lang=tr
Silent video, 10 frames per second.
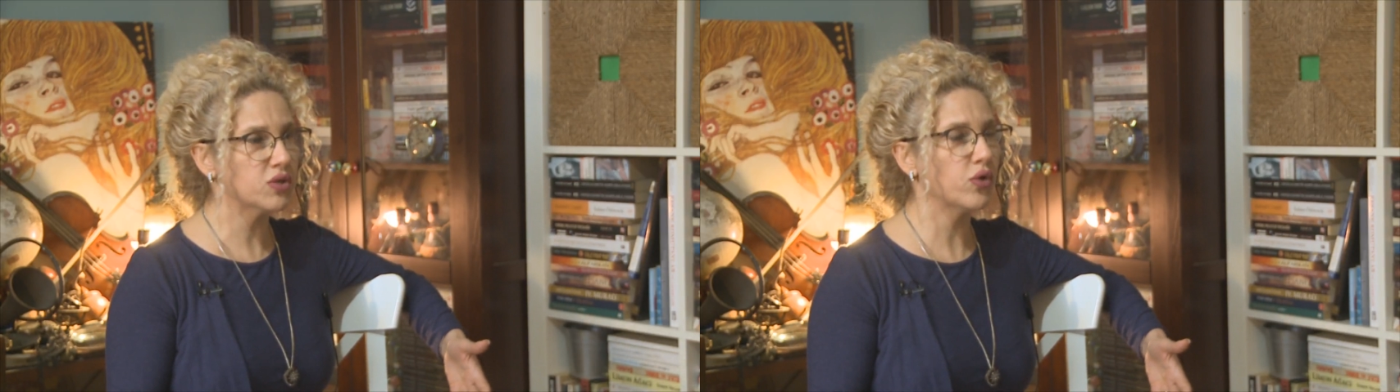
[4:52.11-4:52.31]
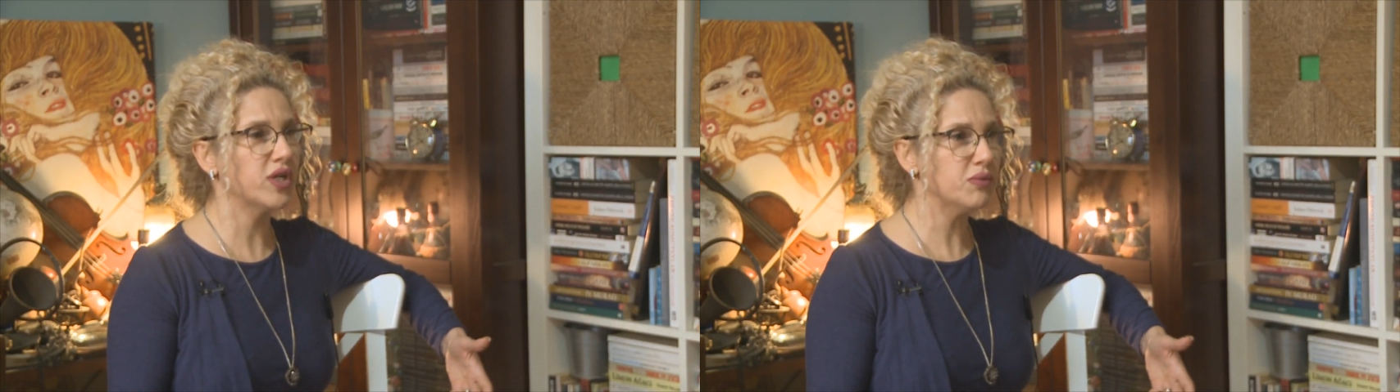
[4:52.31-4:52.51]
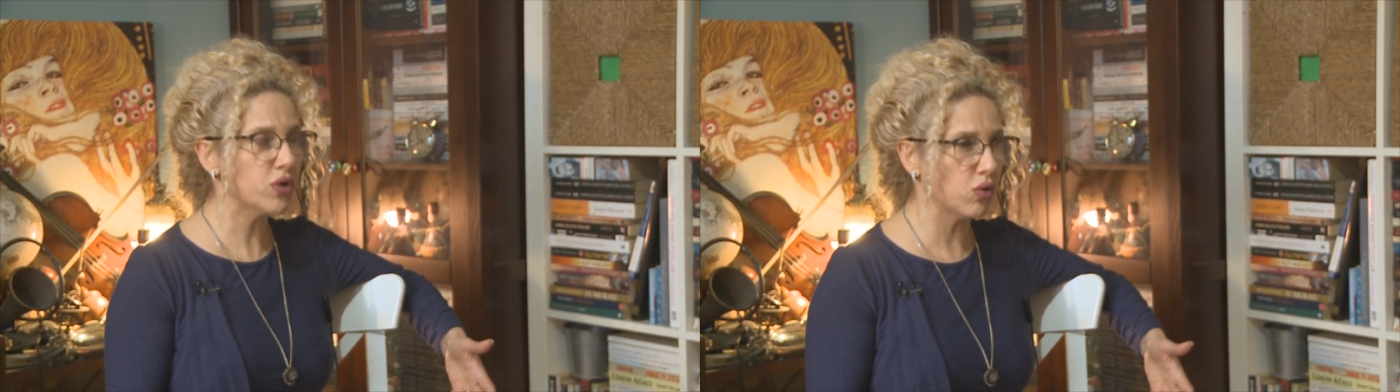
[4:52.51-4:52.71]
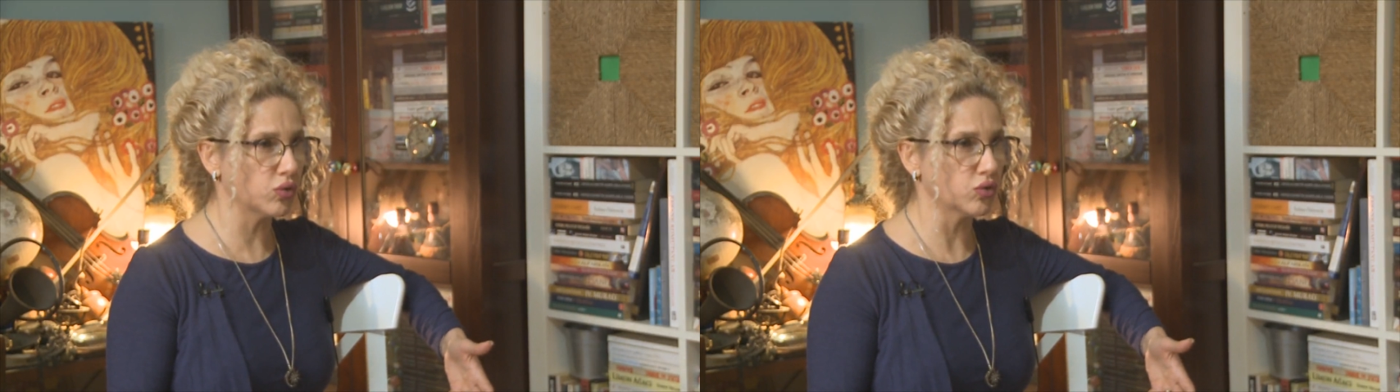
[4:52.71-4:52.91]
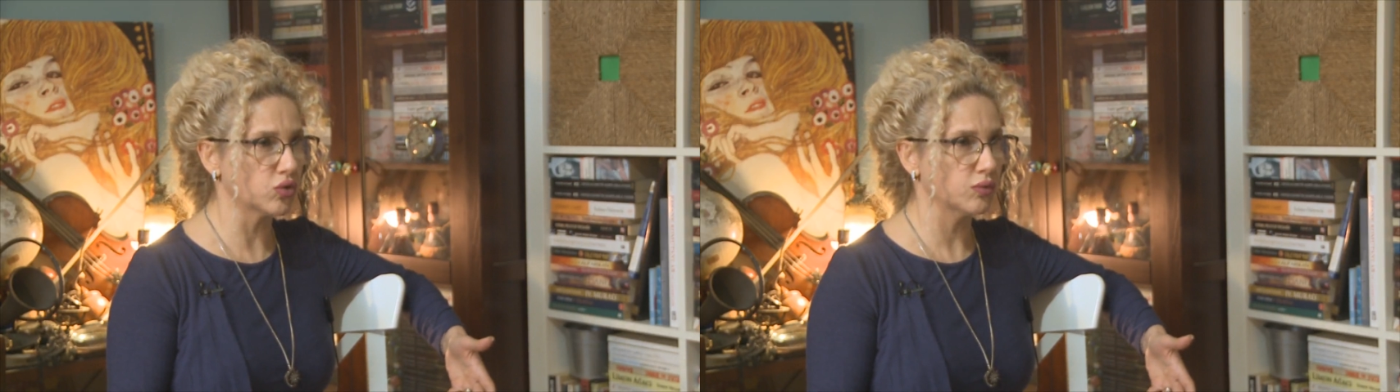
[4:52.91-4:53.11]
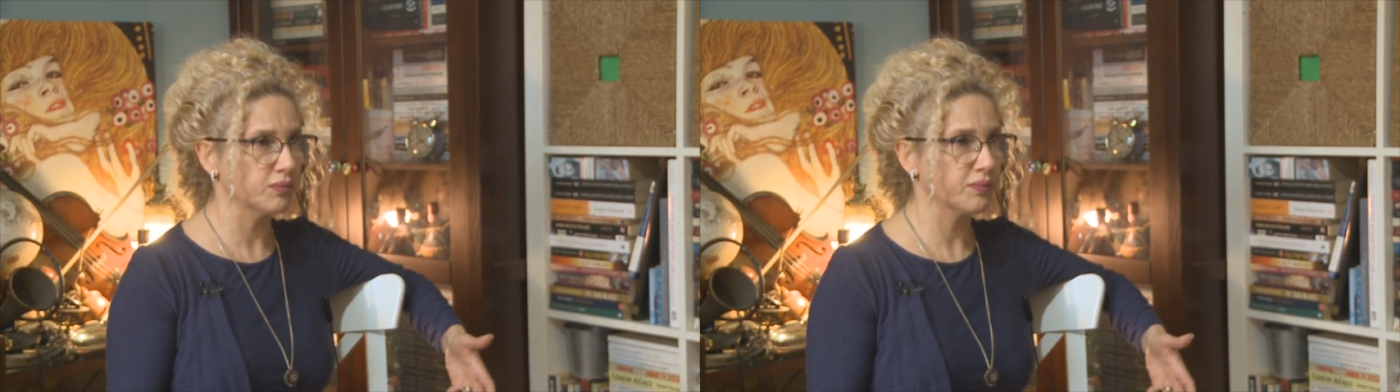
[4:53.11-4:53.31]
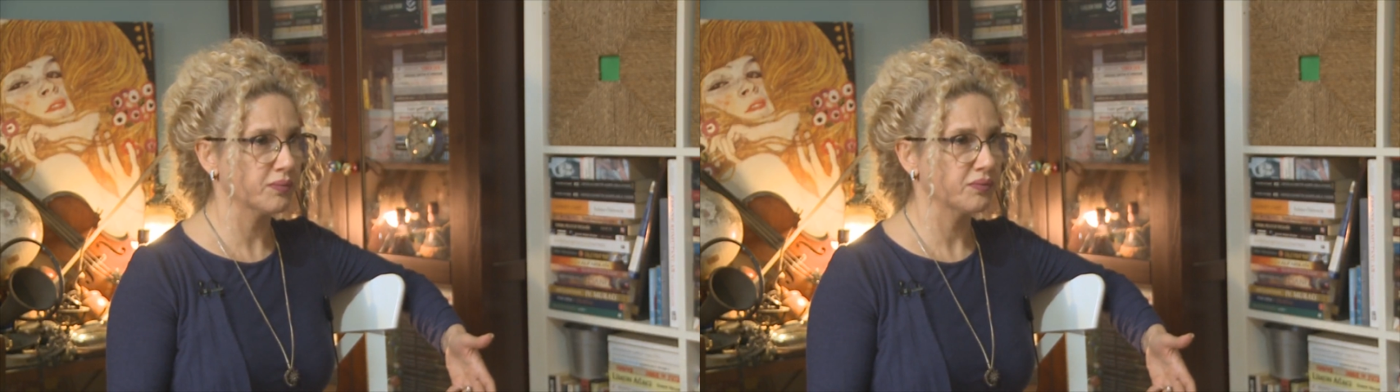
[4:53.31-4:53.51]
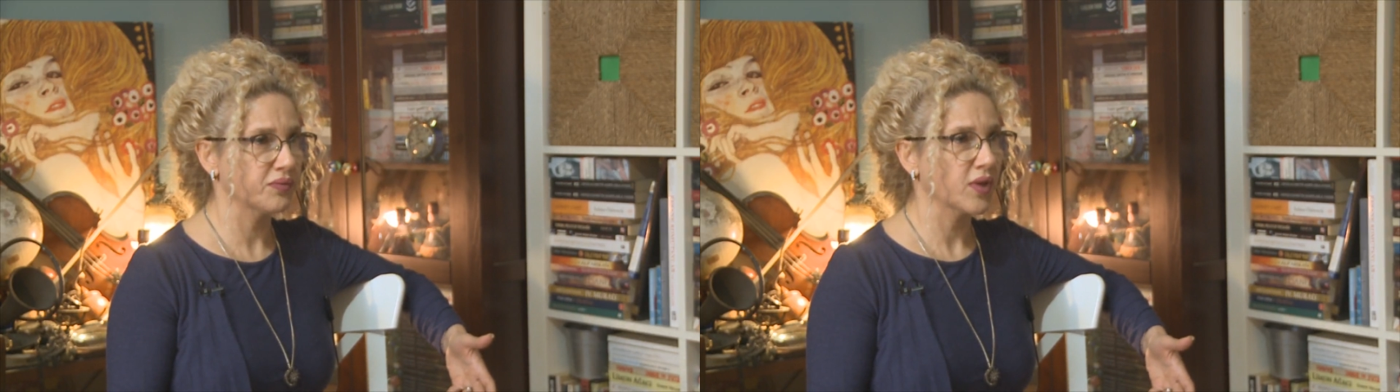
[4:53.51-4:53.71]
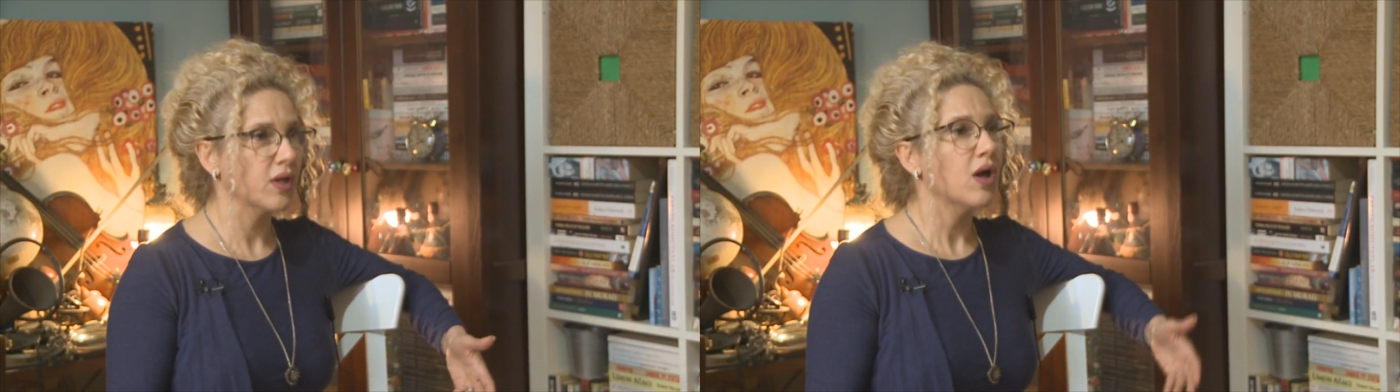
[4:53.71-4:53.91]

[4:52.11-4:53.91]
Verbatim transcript: bir önemi yoktur. Evet.